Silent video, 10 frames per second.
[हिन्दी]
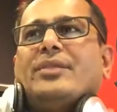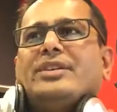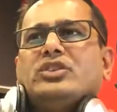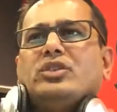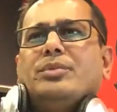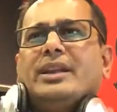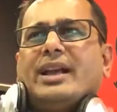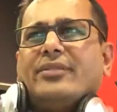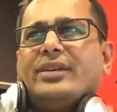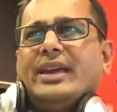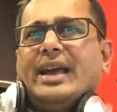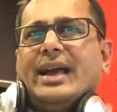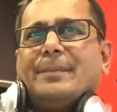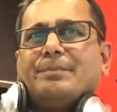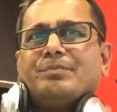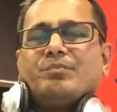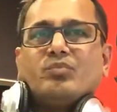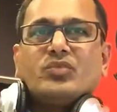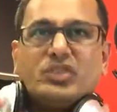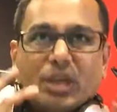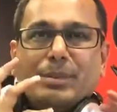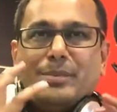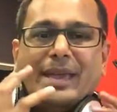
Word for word: काफ़ी चुलबुली काफ़ी चबी um,